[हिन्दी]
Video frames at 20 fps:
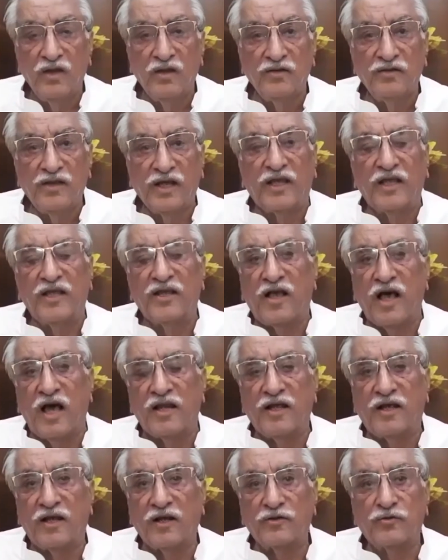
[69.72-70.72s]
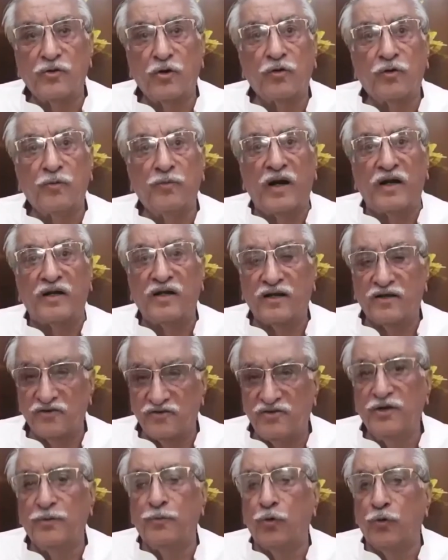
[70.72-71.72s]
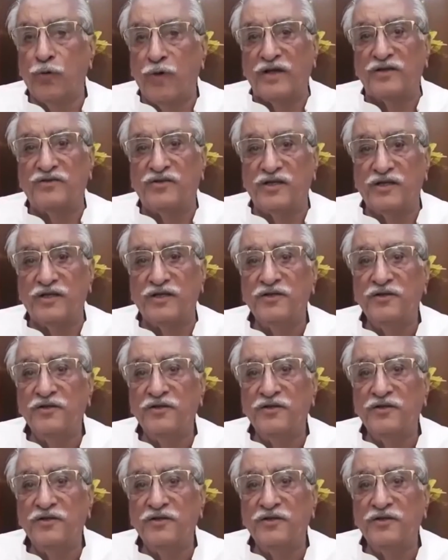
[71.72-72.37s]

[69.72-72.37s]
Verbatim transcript: देखिए कार्यकर्ताओं की बैठक इसने बुलवाई थी